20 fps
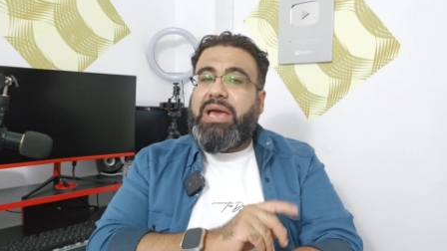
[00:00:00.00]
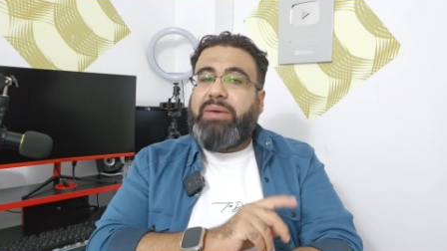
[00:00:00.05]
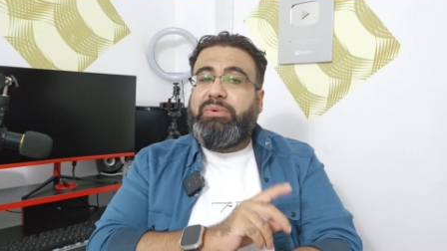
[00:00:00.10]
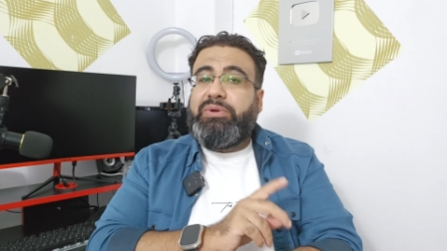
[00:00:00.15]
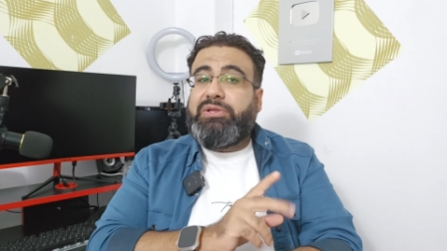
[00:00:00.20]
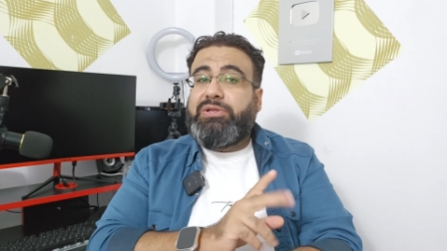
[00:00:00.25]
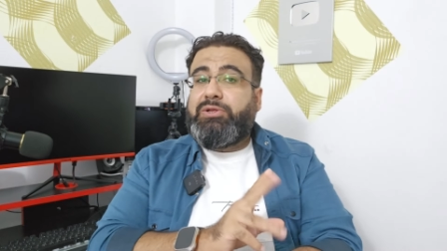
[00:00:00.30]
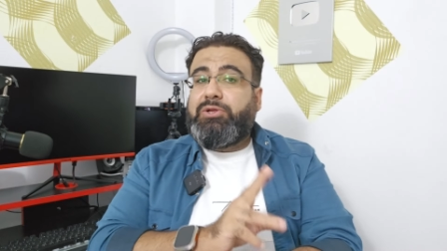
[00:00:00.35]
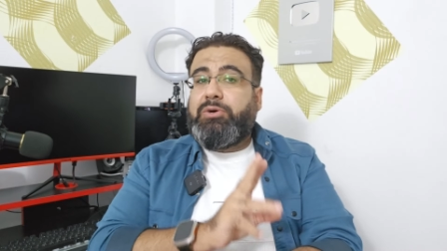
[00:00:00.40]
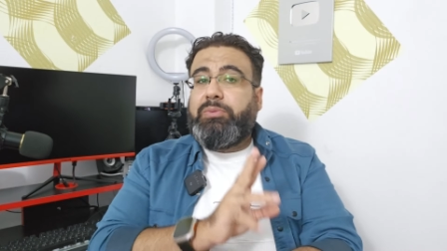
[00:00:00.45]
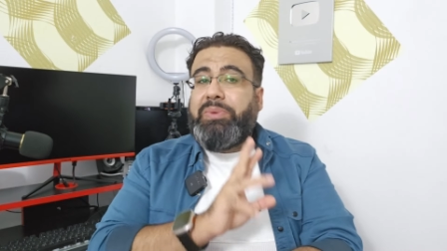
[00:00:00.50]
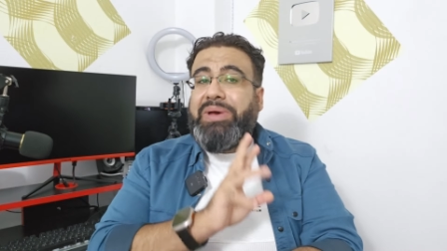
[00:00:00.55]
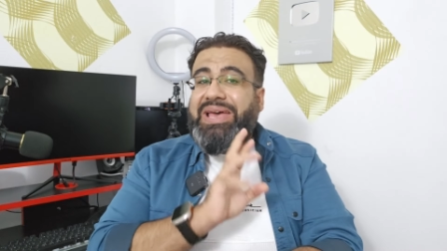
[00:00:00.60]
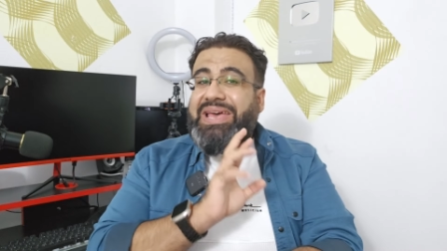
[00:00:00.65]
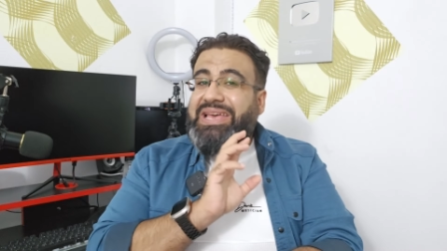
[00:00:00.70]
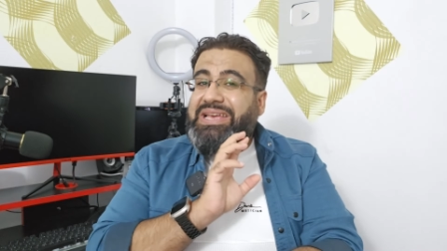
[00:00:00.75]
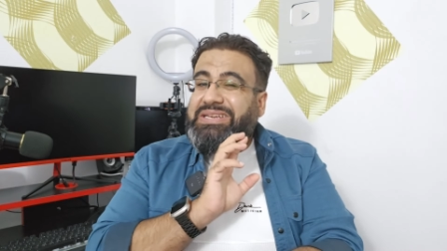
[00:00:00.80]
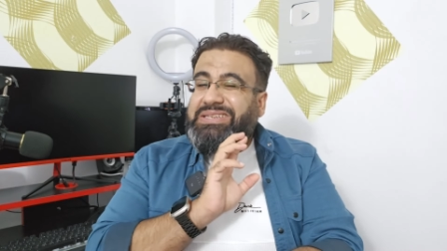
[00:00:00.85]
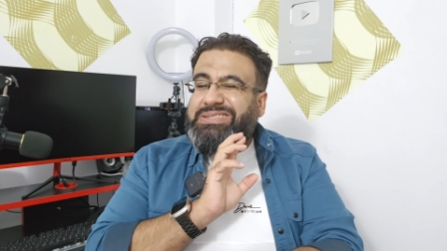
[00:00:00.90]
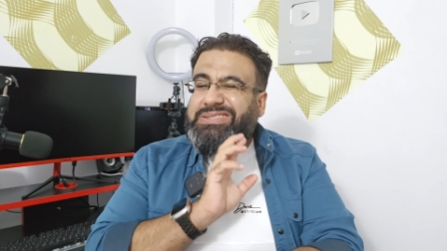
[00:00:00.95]
عم يطلب
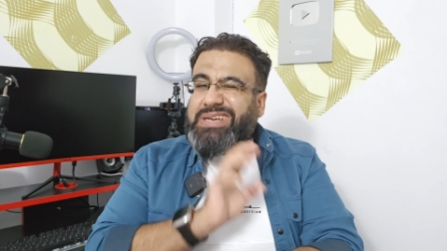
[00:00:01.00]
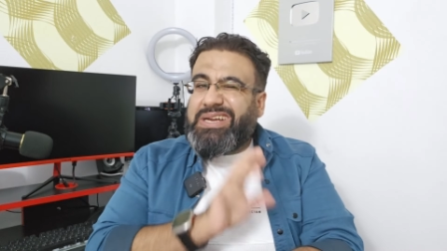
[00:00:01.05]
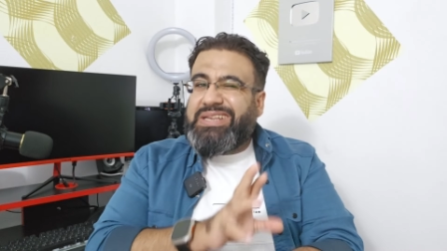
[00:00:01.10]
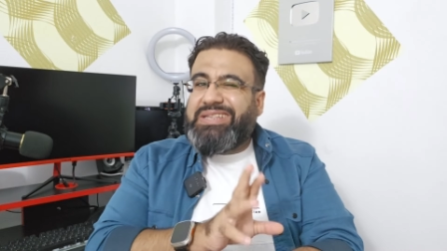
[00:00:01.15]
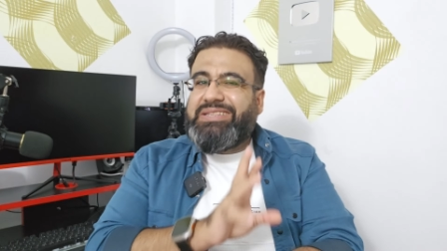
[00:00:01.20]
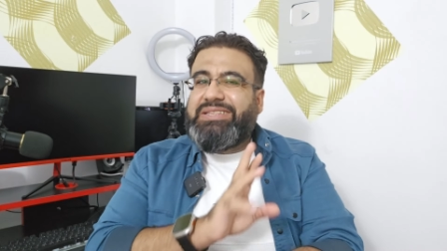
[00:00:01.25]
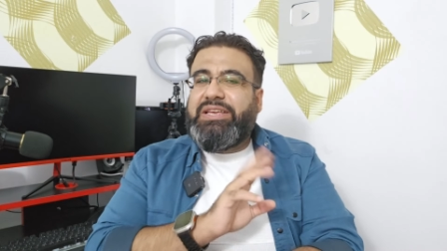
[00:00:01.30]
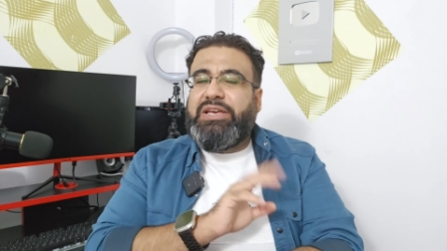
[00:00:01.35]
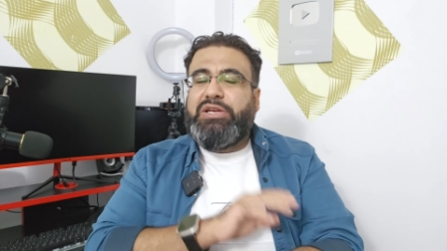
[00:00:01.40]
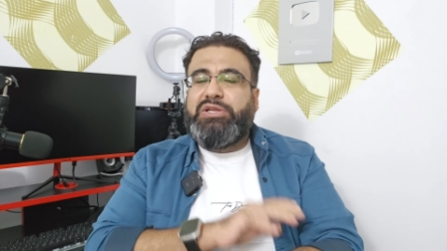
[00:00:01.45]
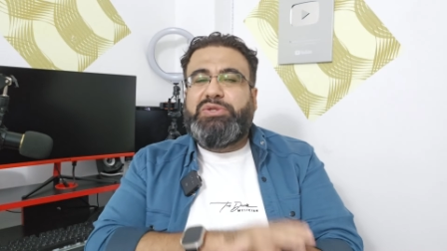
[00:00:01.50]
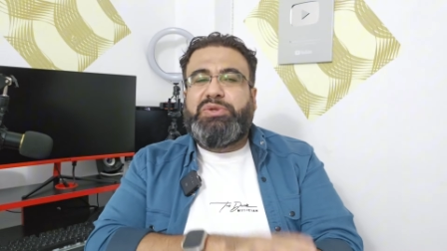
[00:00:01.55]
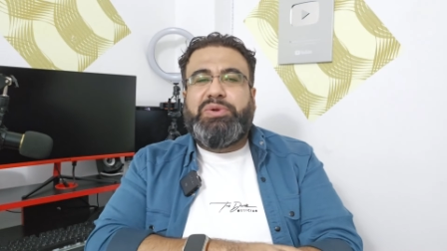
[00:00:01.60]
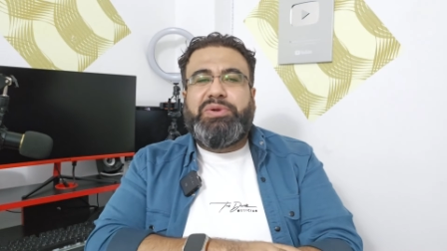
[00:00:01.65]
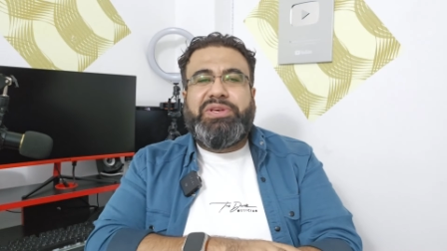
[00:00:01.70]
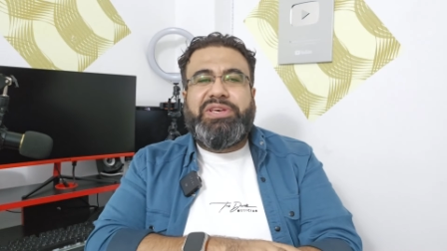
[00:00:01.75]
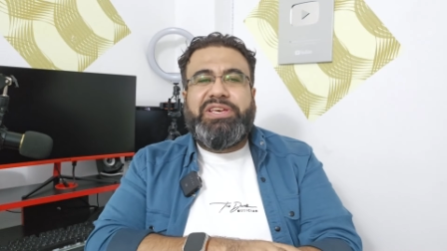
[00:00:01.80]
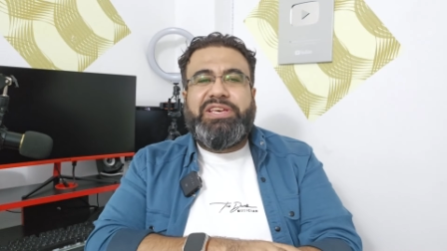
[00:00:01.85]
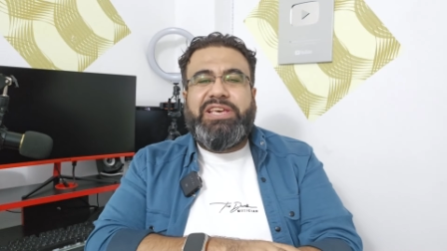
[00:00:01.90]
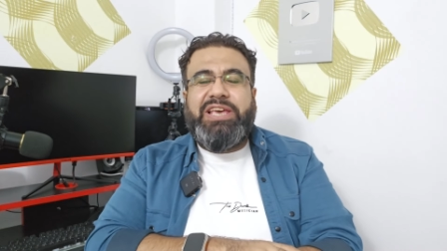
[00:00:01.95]
طرد
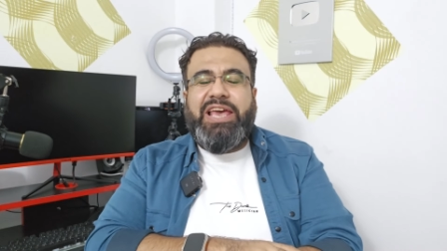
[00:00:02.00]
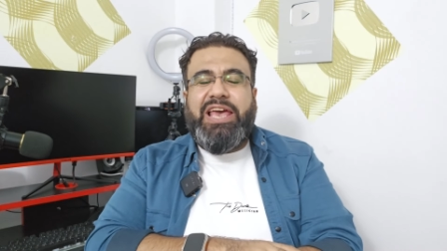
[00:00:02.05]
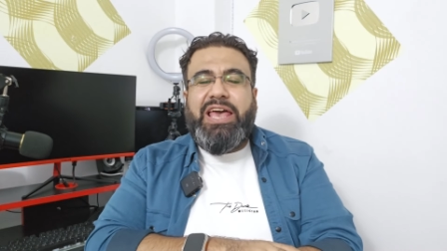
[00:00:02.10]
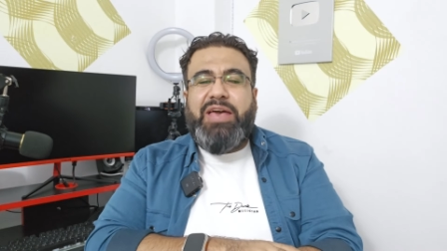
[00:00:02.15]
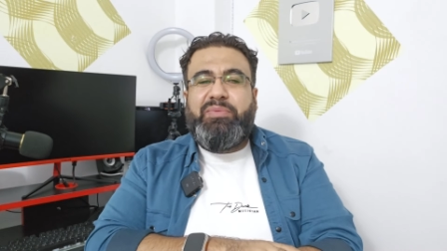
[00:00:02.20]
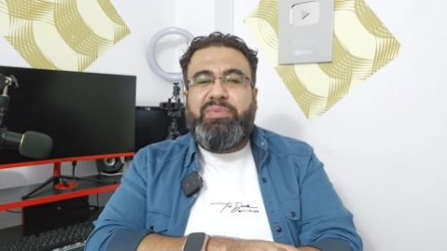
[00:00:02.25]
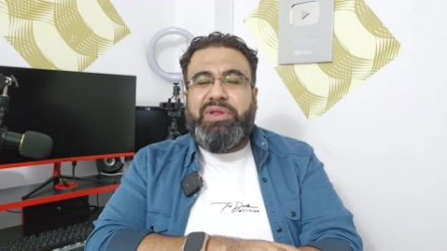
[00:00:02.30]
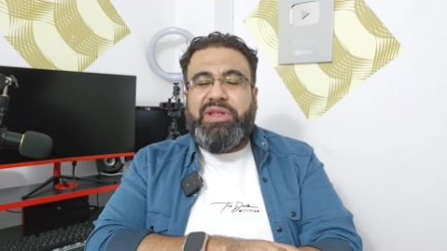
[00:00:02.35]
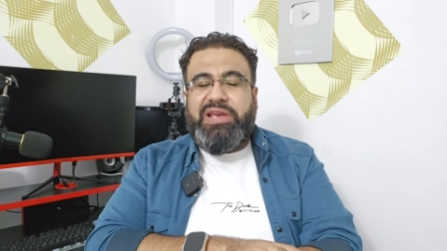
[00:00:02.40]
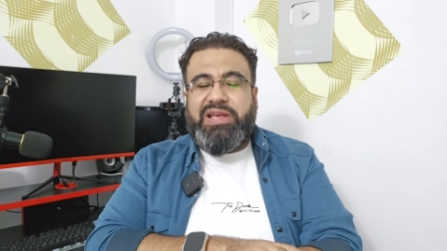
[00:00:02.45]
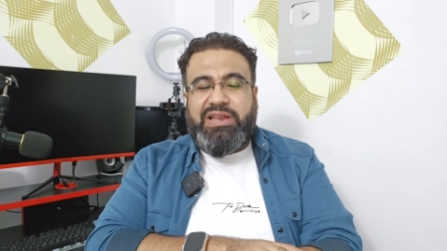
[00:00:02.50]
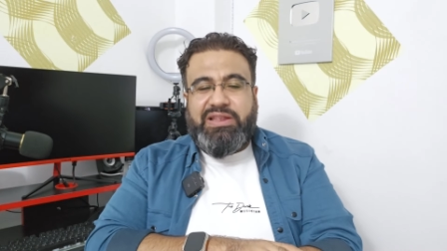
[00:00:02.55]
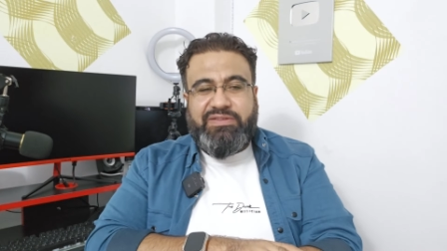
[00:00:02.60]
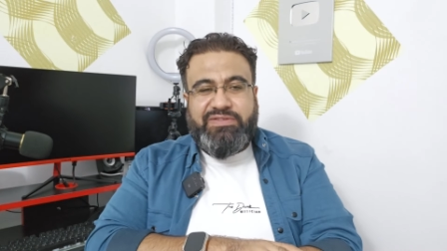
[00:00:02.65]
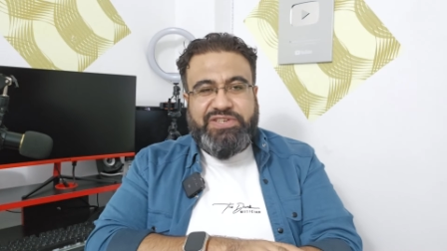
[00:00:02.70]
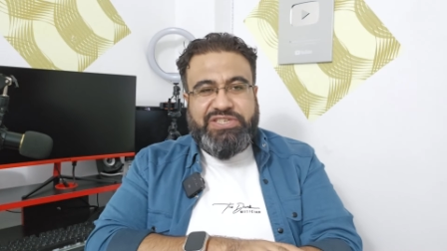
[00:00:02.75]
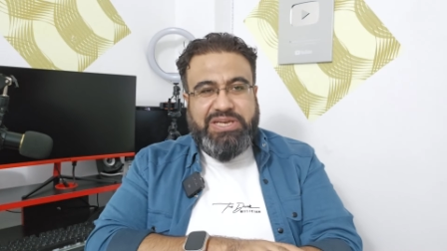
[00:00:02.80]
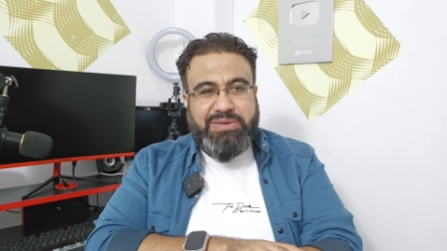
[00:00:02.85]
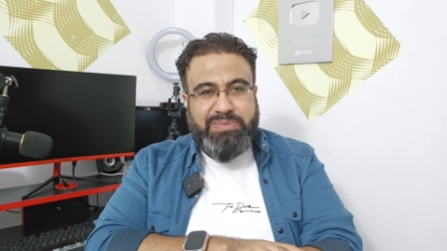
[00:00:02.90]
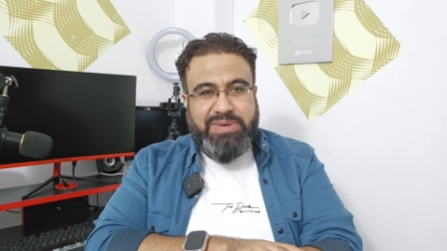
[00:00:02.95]
تركيا من
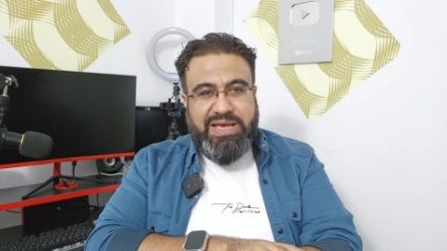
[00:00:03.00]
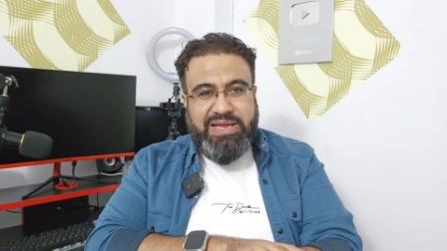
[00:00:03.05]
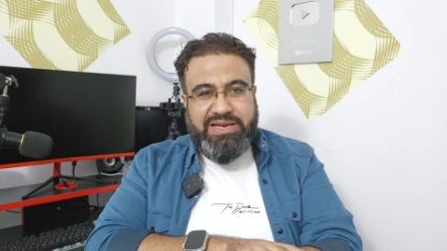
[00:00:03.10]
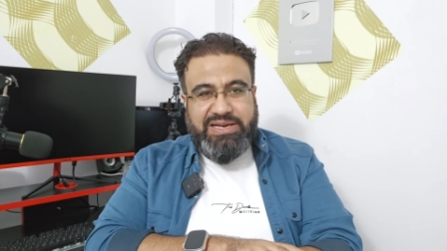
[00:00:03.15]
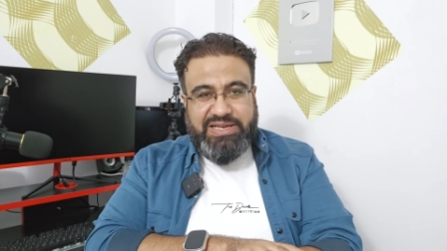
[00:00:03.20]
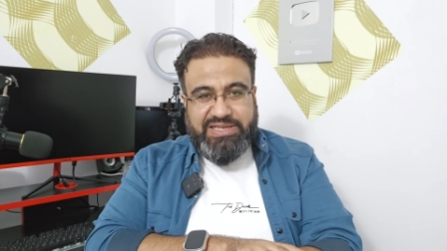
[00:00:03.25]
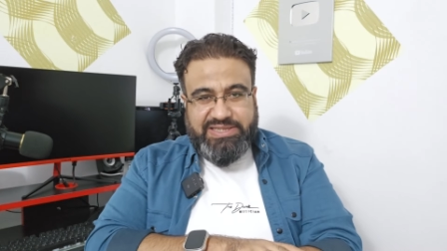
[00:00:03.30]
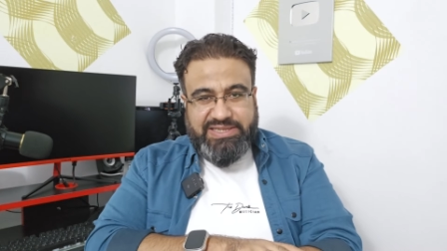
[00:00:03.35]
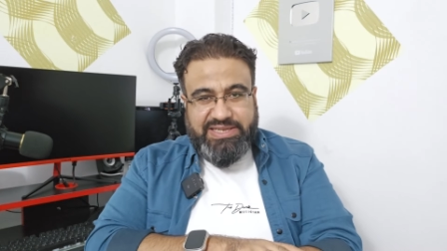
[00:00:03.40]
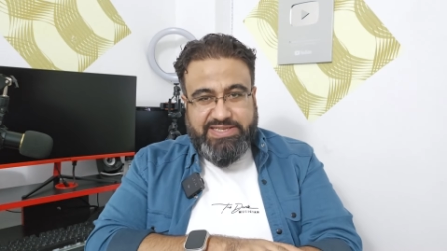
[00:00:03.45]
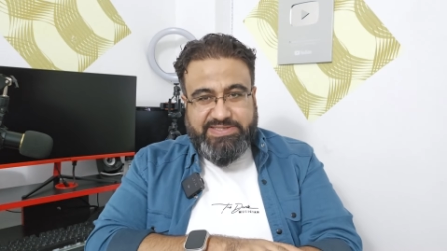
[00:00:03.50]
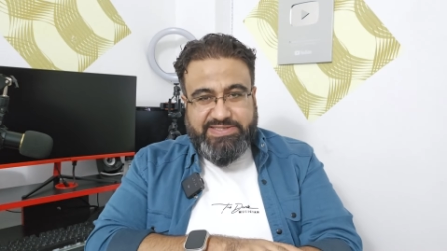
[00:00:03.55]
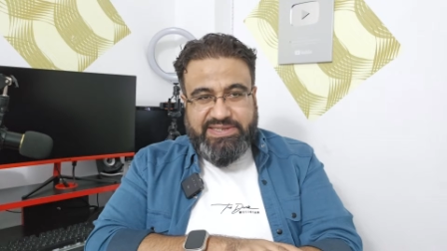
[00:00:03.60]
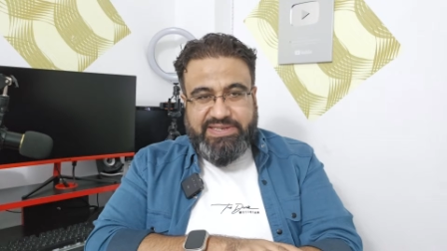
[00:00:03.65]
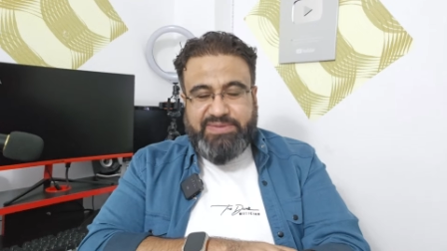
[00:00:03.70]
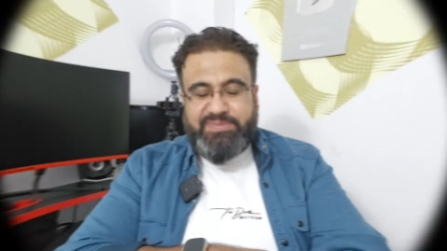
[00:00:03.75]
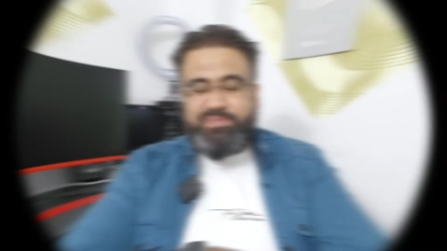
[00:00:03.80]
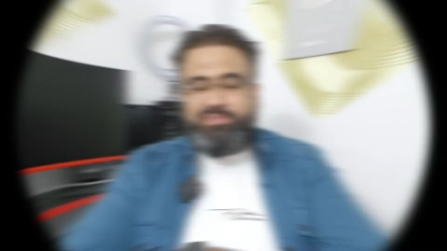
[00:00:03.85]
حلف شمال الأطلسي